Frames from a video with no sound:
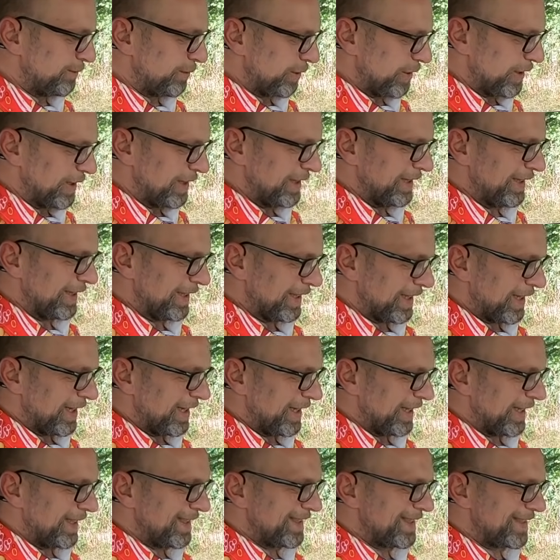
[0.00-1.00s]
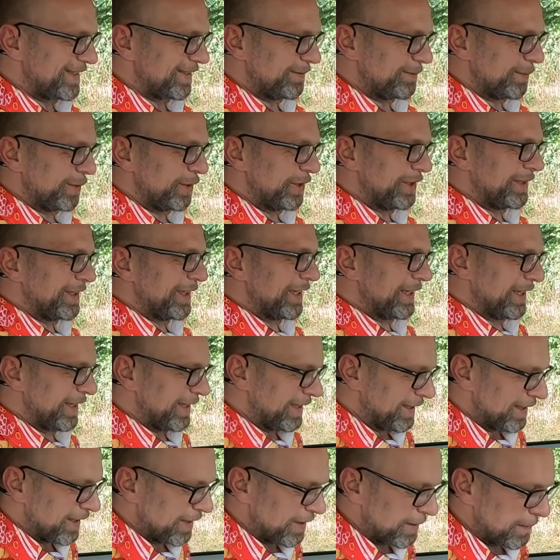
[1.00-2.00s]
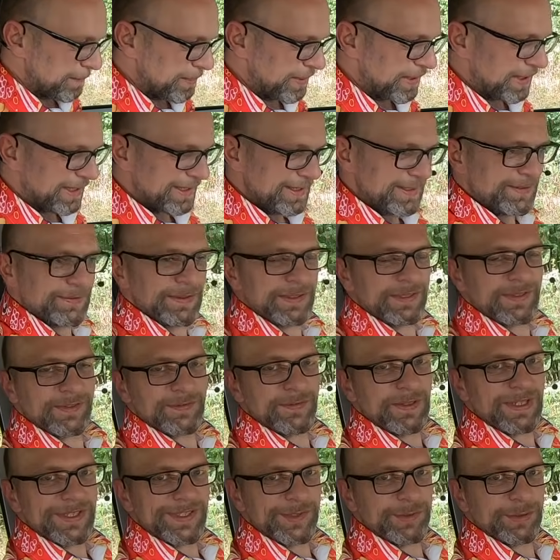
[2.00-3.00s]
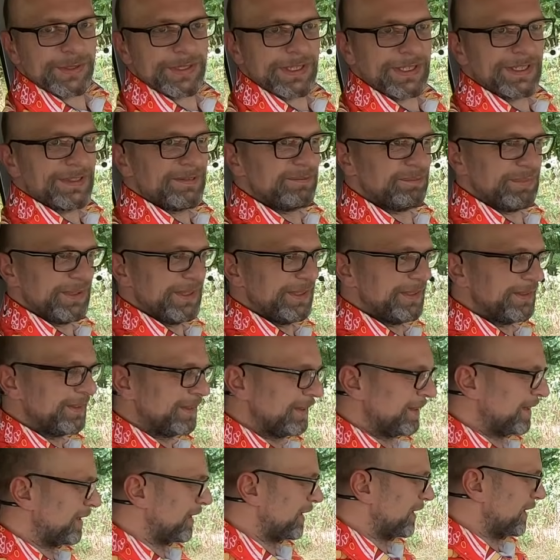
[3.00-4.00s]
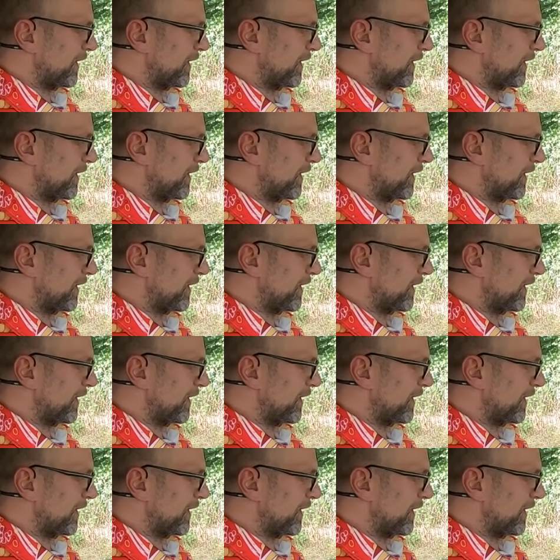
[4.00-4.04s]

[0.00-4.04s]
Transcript: vor allen Dingen eins, sie wollen ein äh, preiswertes Fahrzeug anbieten,